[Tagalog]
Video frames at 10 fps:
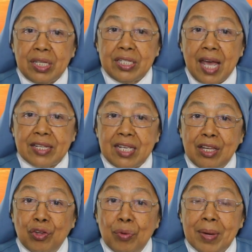ti si
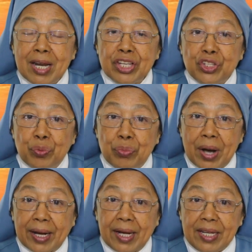asinuman as
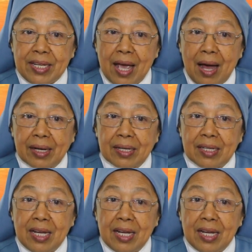sumrek kanyak.